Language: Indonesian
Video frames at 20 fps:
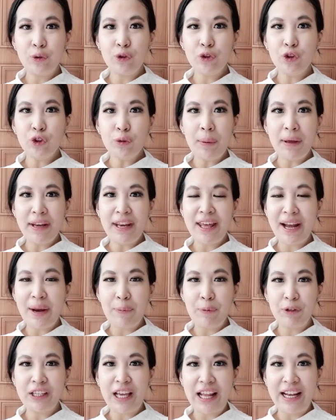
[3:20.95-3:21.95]
kutu pada
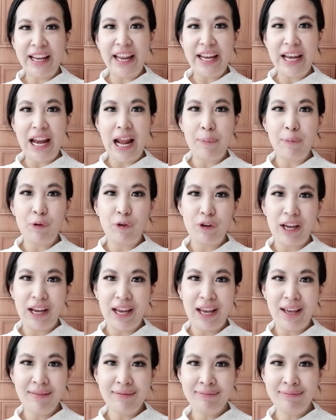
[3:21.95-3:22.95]
rambut kalian adalah
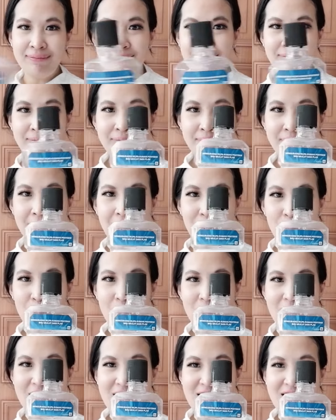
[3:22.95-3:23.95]
menggunakan
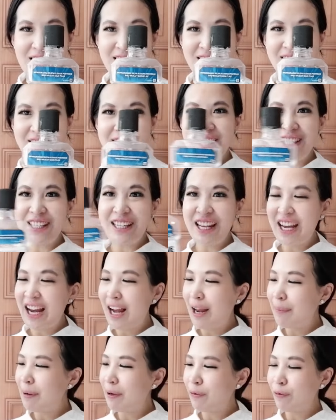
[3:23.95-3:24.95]
mouthwash. Ini
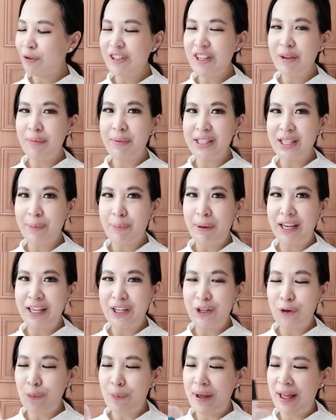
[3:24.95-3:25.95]
adalah mouthwash yang biasa pakai
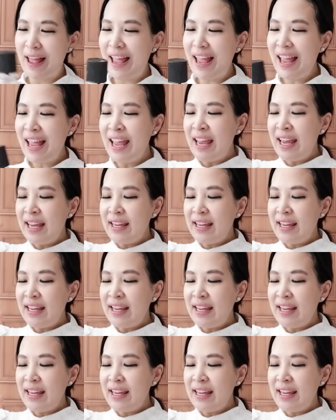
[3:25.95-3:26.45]
di rumah.